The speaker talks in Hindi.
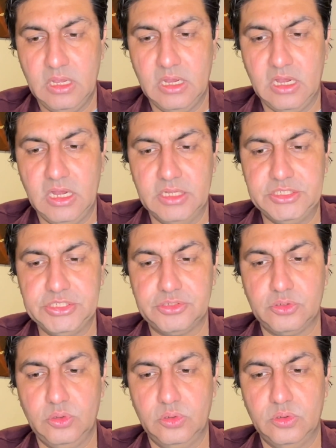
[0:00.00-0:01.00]
आ,
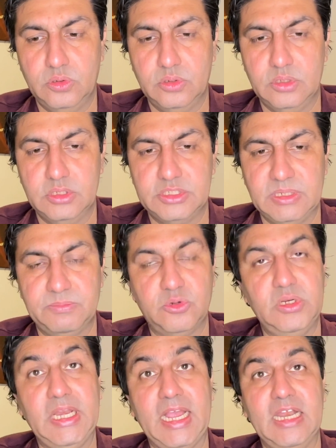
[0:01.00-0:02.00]
जिसको
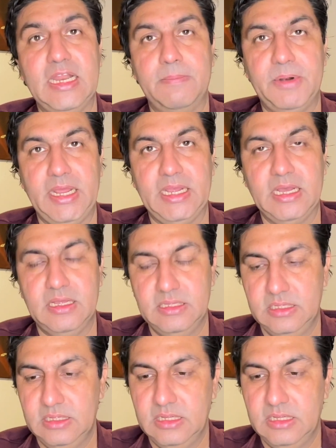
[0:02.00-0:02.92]
सबको निगलना पड़ेगा